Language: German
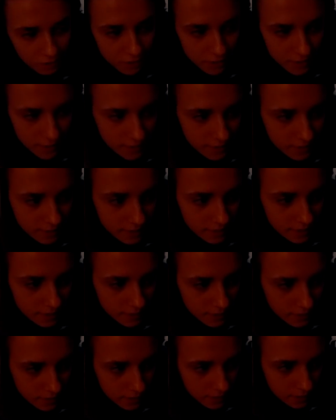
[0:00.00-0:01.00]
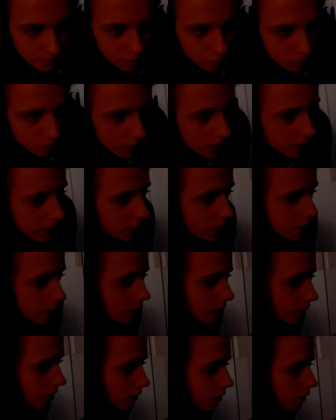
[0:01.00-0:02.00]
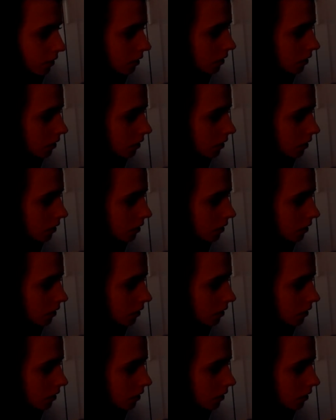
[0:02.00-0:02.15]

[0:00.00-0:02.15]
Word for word: wollte ich erzählen, dass ich jetzt zu Maike gehe.